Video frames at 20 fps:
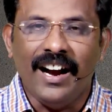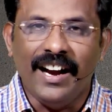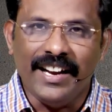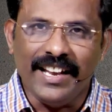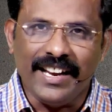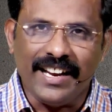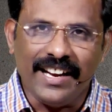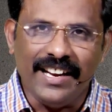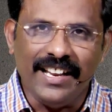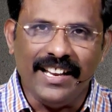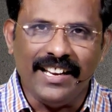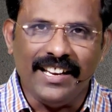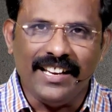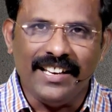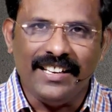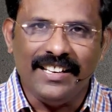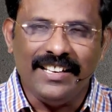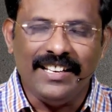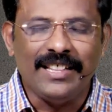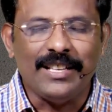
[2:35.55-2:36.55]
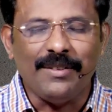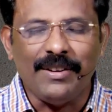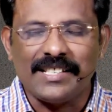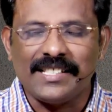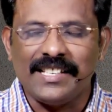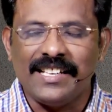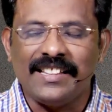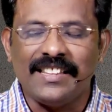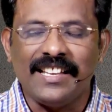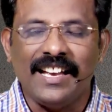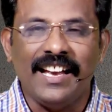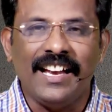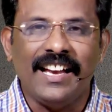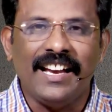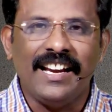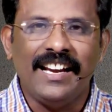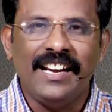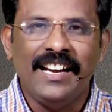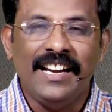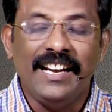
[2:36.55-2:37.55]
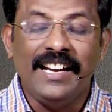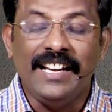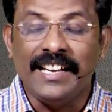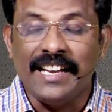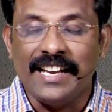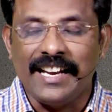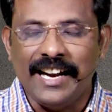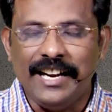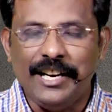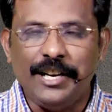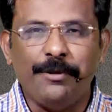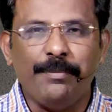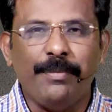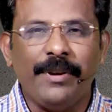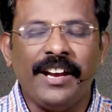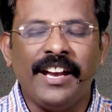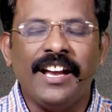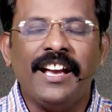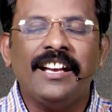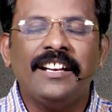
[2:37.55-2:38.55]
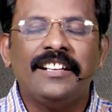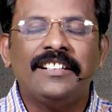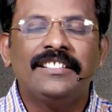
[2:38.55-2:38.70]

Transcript: அடிக்கடி இந்த வசனத்தை நீங்கள் கேட்டிருப்பீங்க